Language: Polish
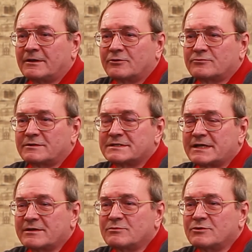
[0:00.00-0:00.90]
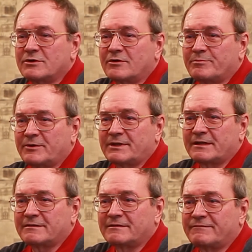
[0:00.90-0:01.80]
które zajmują
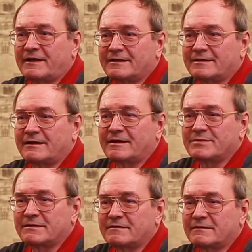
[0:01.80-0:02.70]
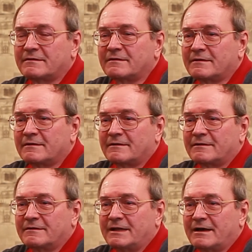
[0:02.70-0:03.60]
ponad 2 terabity
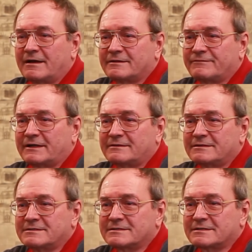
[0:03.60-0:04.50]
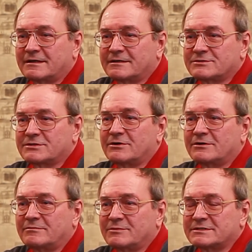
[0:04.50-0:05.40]
na twardych dyskach,
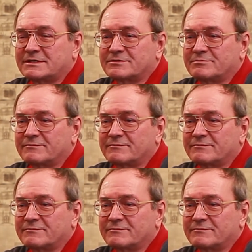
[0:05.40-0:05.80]
co można sobie